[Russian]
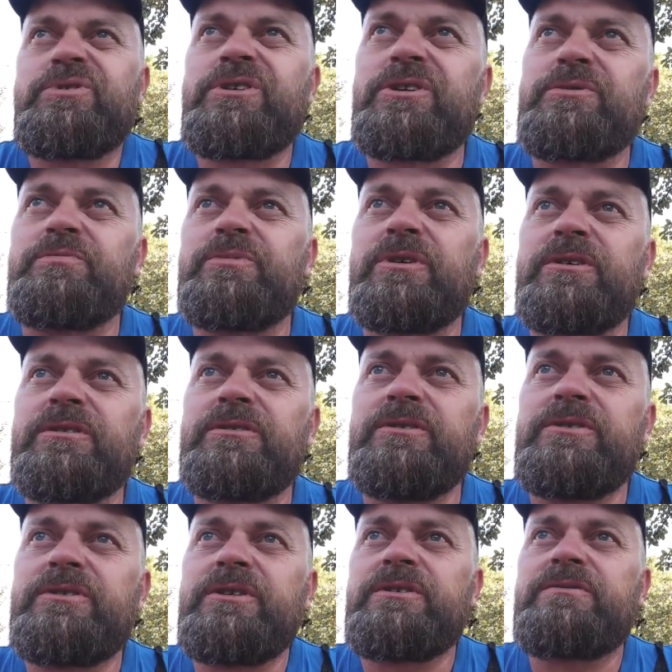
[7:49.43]
скажем так,
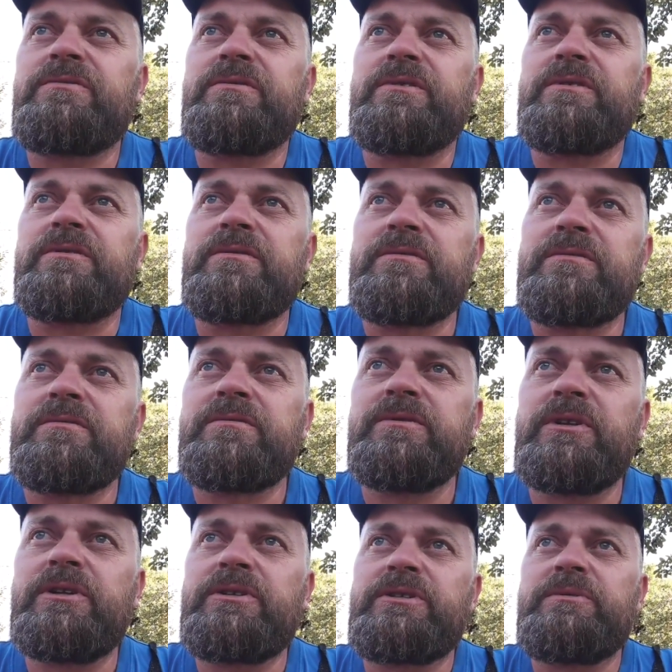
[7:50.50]
естественно,
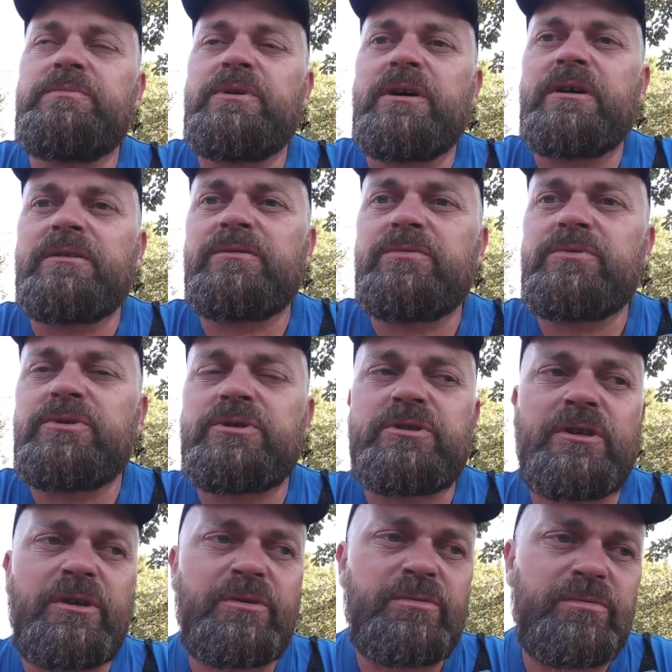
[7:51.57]
для себя то есть,
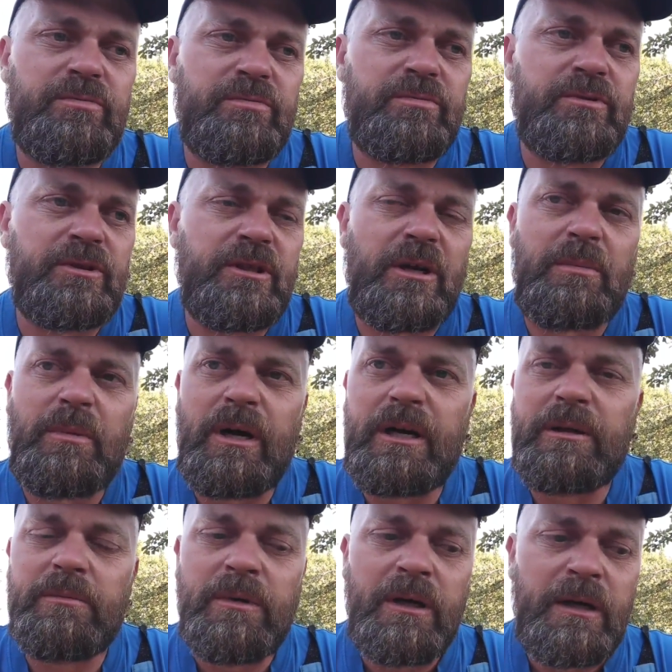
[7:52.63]
считаю это
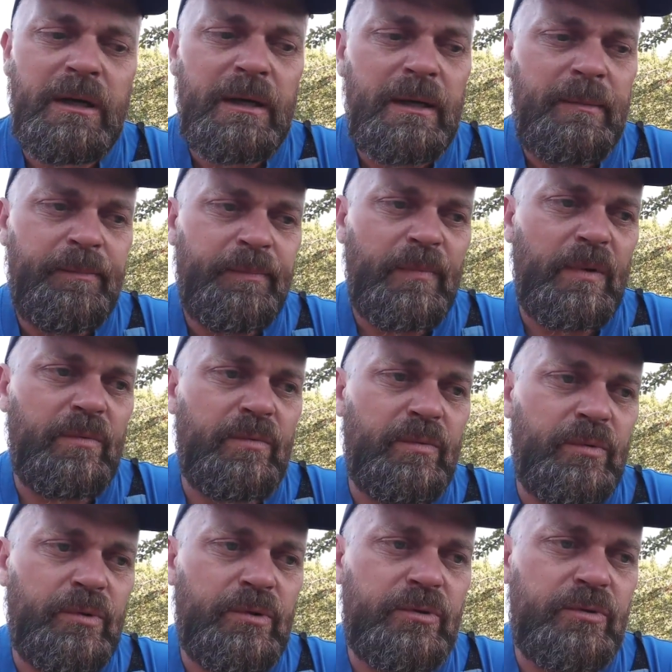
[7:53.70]
нормальным.
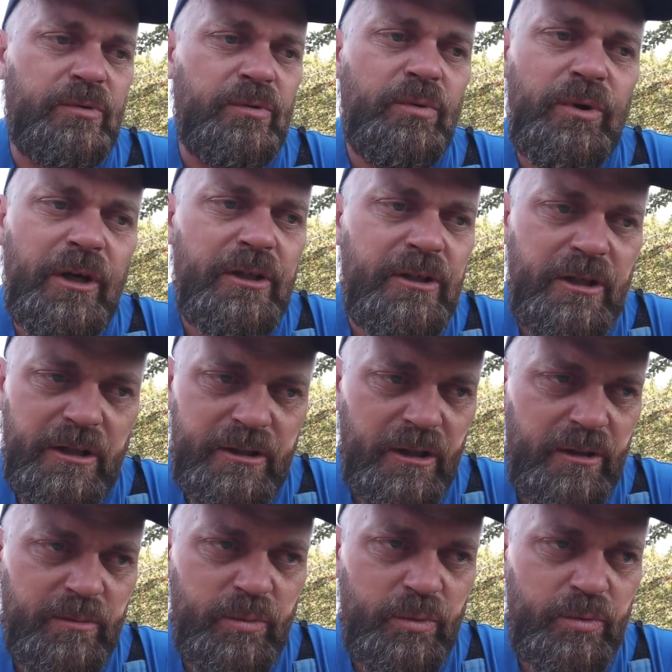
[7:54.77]
Вот. Но я
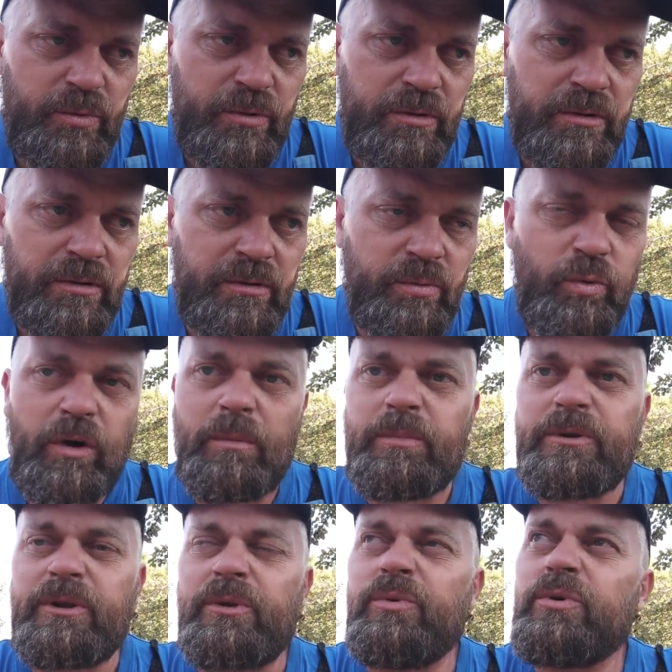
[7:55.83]
никогда не буду
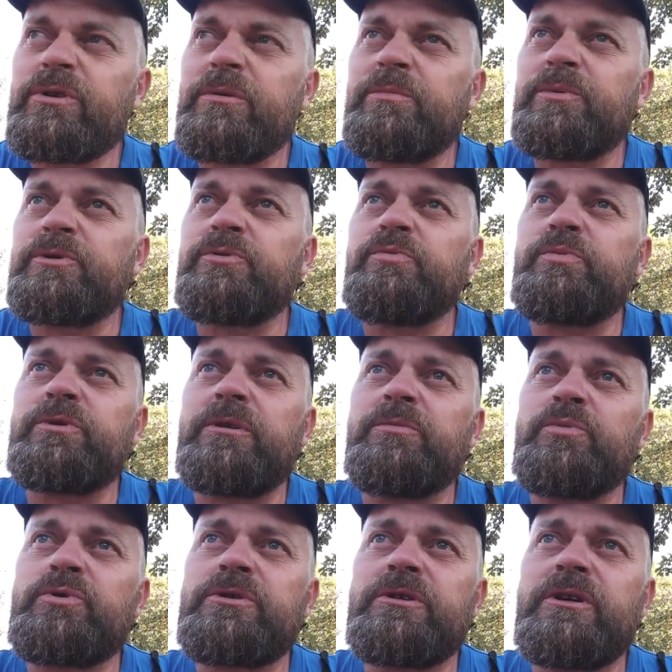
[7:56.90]
ура-патриотом. Почему?
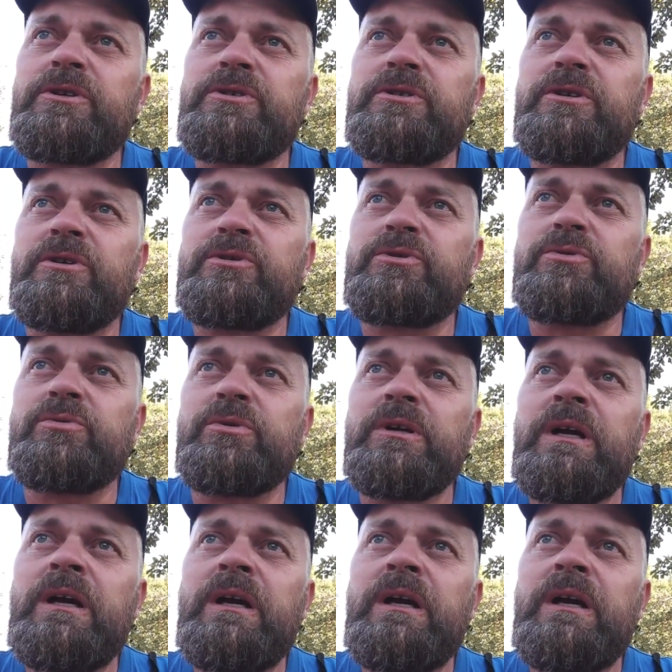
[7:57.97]
Потому что я считаю, что